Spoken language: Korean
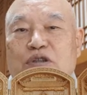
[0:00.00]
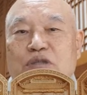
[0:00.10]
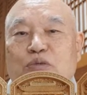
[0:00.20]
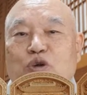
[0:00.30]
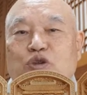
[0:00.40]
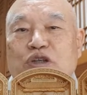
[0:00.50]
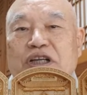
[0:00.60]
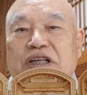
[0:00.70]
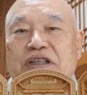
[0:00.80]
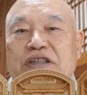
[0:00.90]
그 모순이
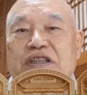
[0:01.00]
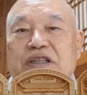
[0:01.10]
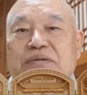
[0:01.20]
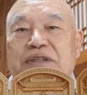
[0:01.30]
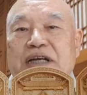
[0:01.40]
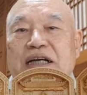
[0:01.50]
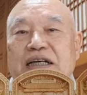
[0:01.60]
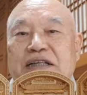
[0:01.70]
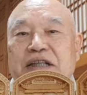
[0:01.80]
있는 것처럼 이야기가